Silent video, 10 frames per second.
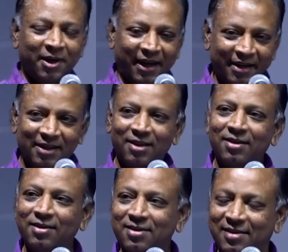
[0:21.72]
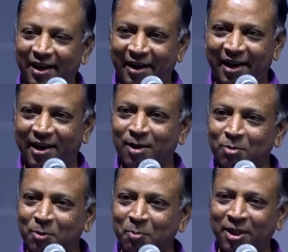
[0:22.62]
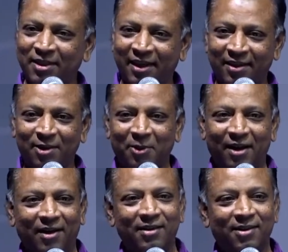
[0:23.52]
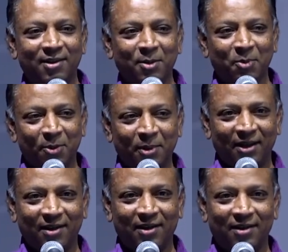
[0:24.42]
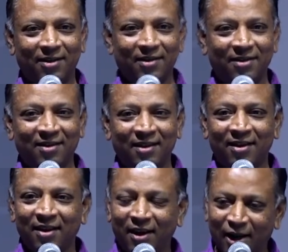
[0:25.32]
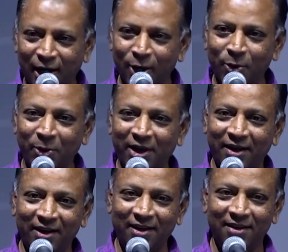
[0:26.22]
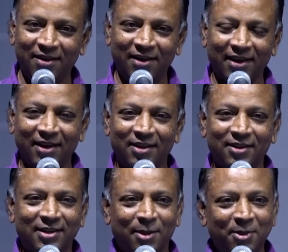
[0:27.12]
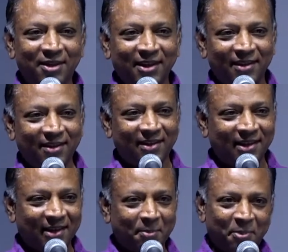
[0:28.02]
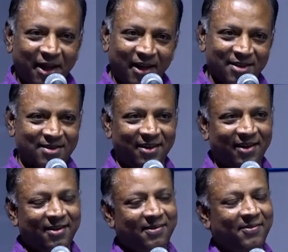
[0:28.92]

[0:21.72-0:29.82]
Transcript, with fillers: இன்றிலிருந்து சரியாக முப்பத்தைந்து வருடங்களுக்கு முன்பாக கல்லூரியிலே எனக்கு தமிழ் எடுத்த பேராசிரியர்